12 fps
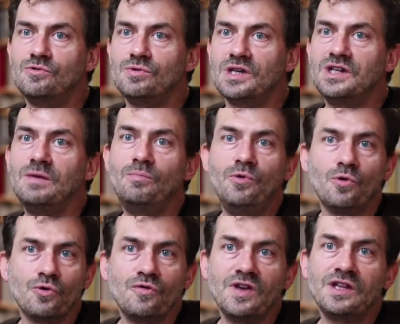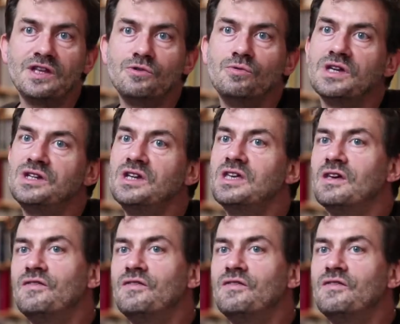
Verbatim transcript: usagers, plus on devient des usagers qui